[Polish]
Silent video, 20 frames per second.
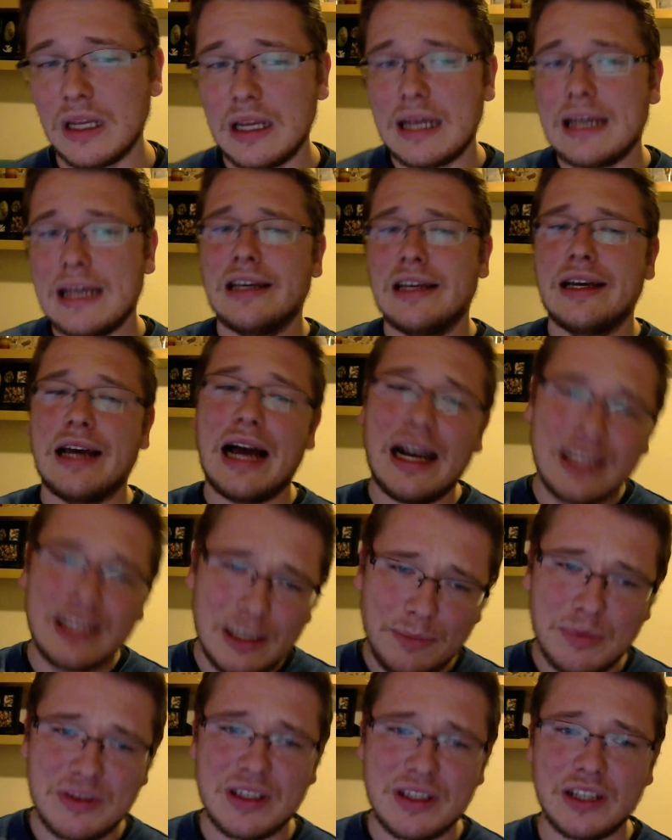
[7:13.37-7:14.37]
E, ani
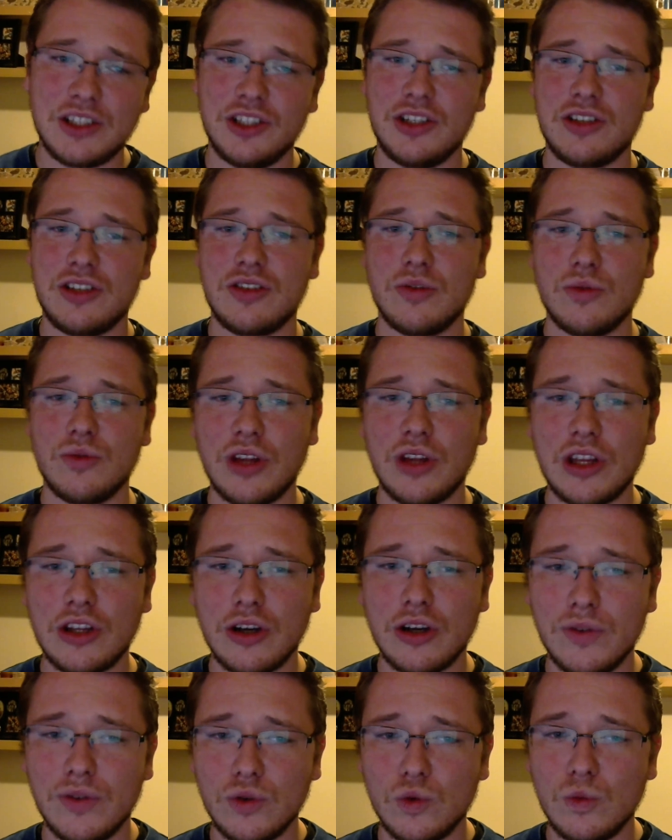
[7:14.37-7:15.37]
postaci nie są
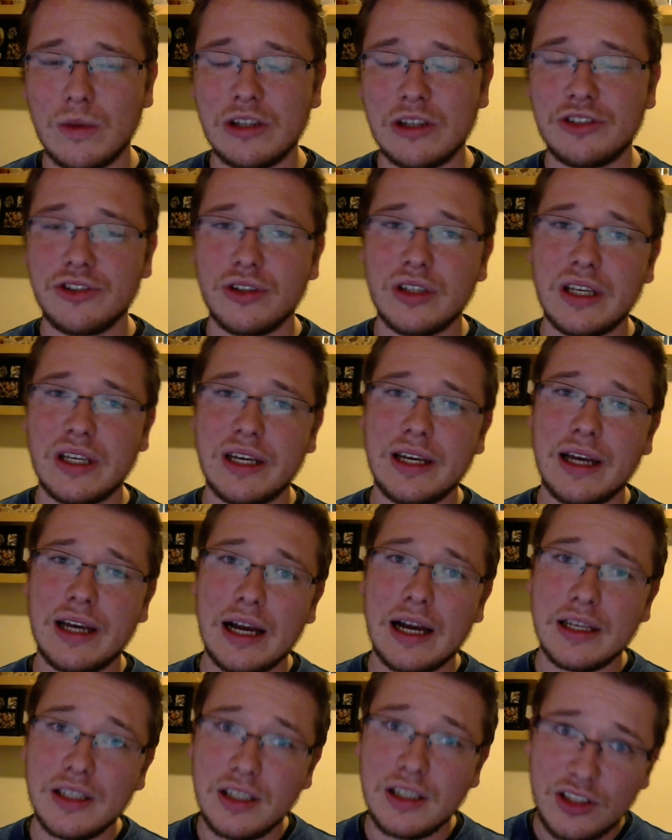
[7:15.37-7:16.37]
dodatkowo tłumaczone,
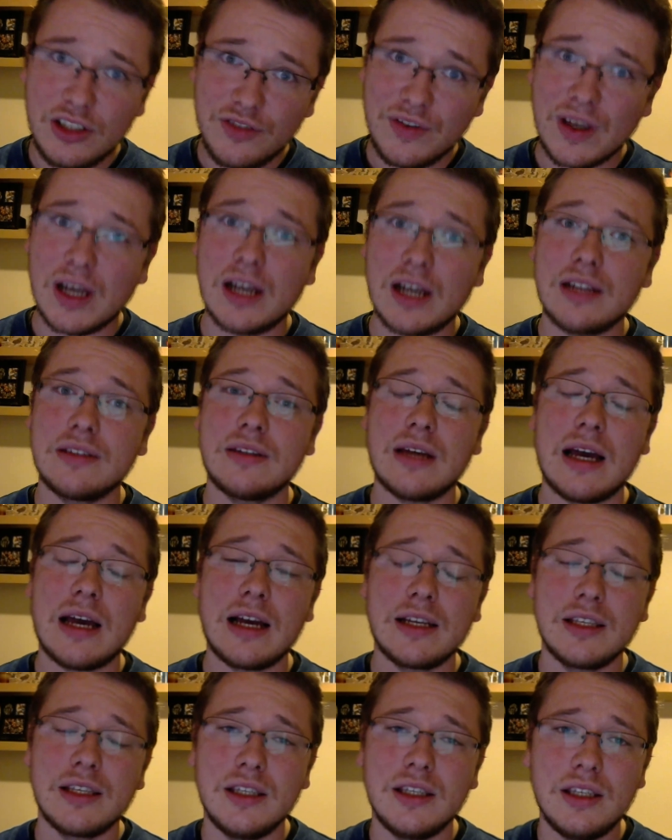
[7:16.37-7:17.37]
ani świat,
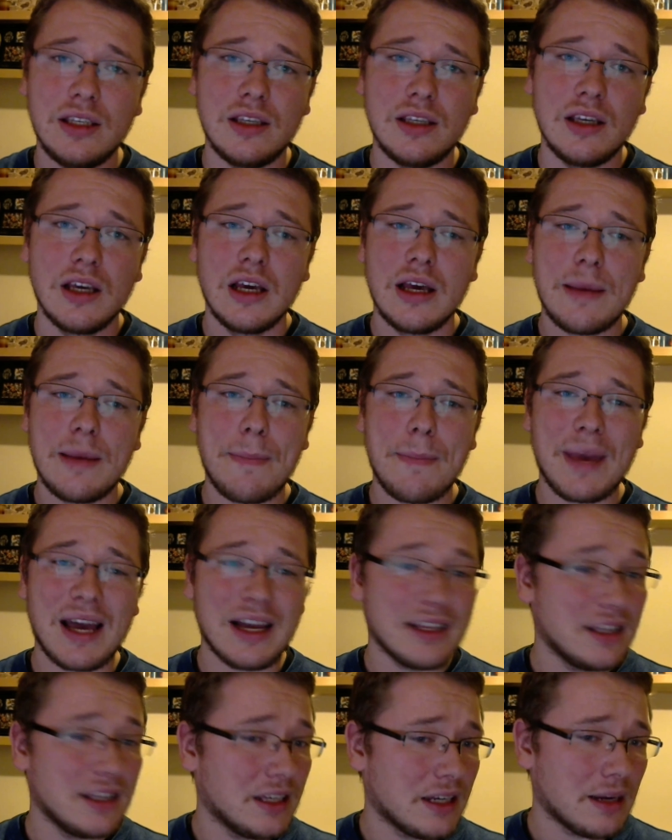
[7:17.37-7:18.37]
ani
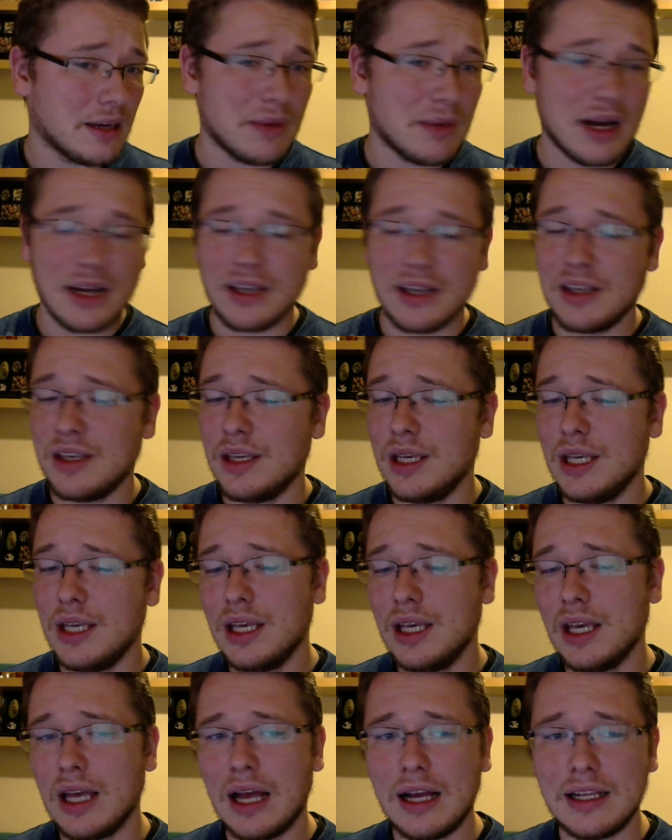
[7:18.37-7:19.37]
mechanika
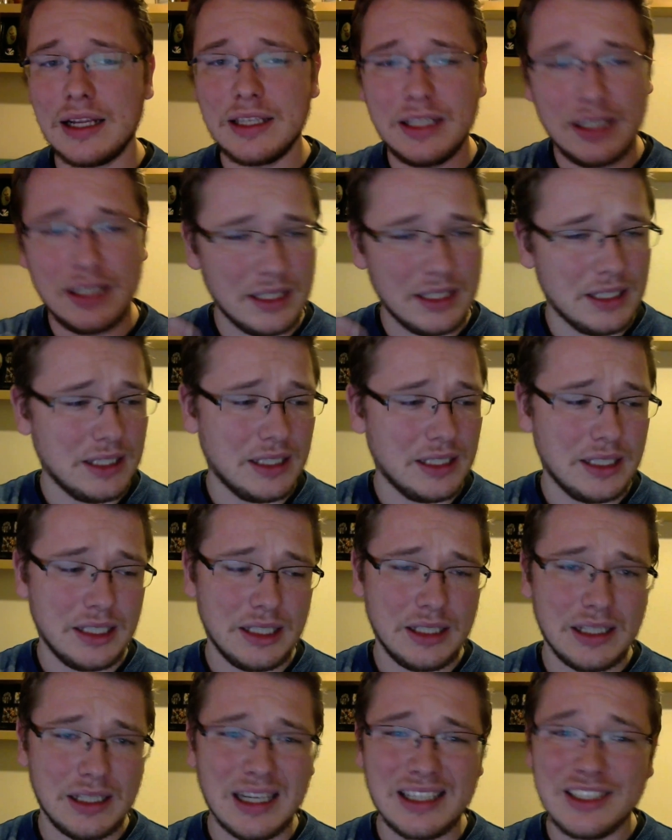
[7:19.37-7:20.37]
magii,
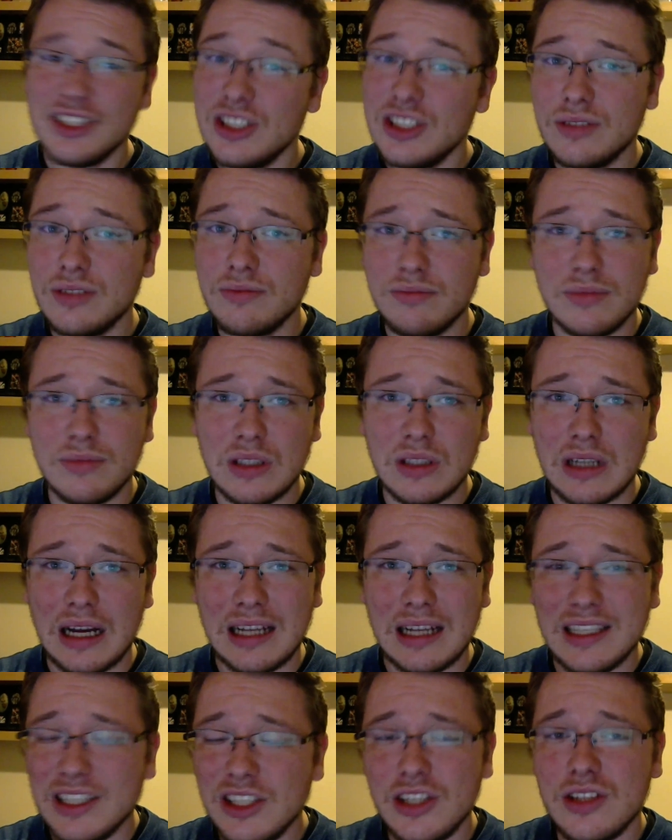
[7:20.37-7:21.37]
ani, ani,
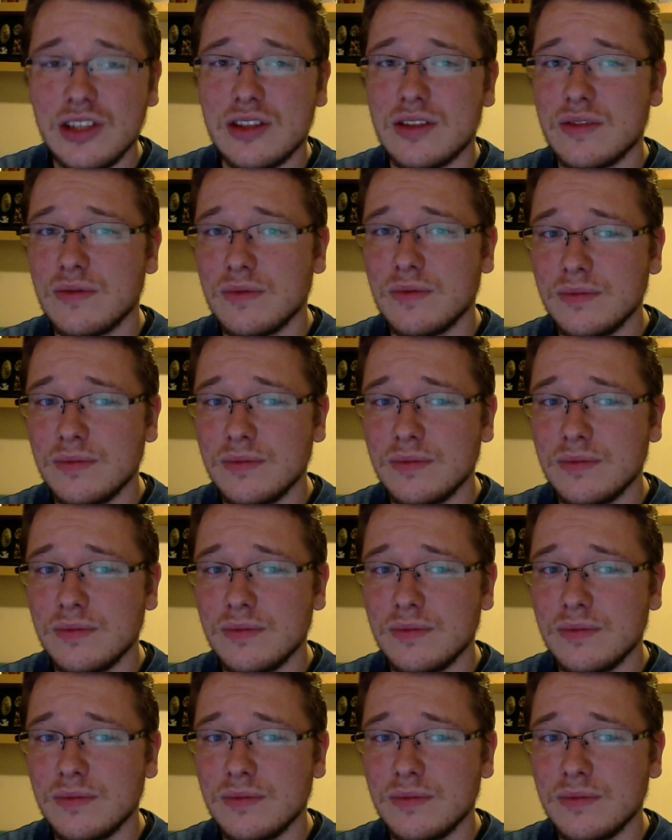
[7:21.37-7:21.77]
ani nic.